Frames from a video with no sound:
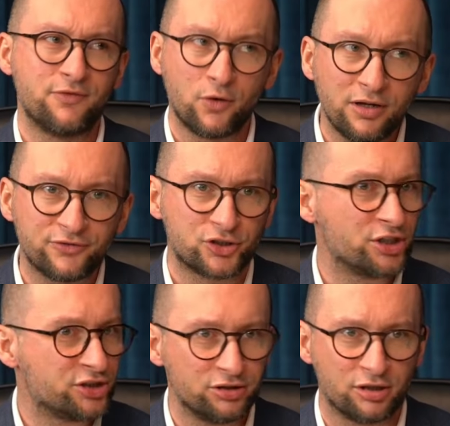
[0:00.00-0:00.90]
w ogóle w
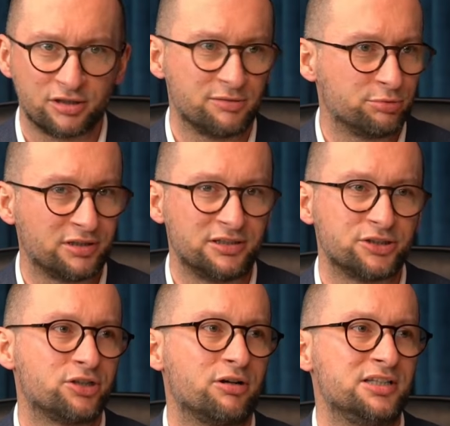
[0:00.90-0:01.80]
trzeciej drodze, bo tutaj
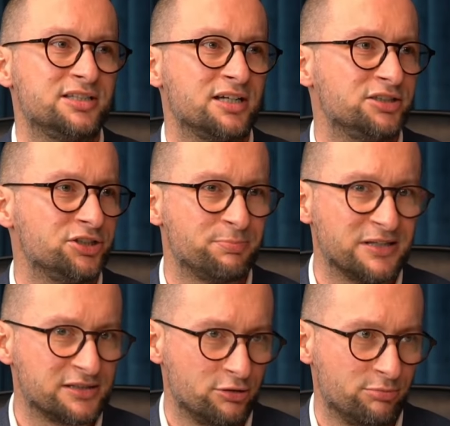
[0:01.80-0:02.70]
nasi koalicjanci z
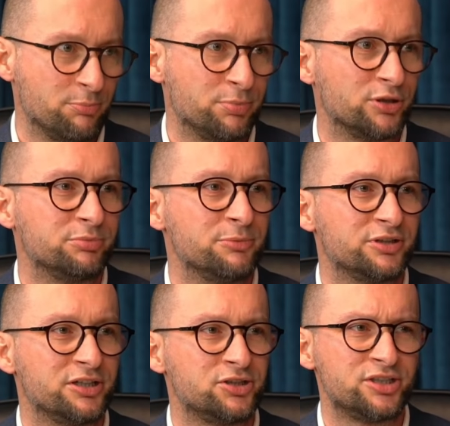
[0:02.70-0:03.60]
PSL-u mają podobne
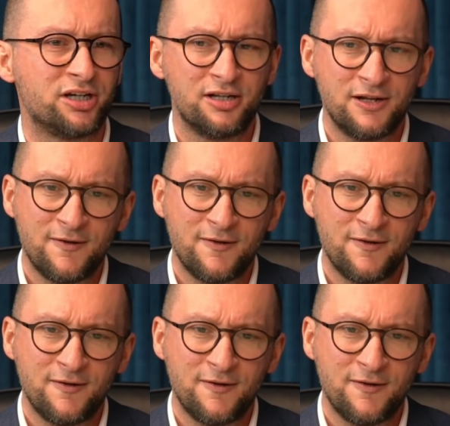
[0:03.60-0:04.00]
podejście,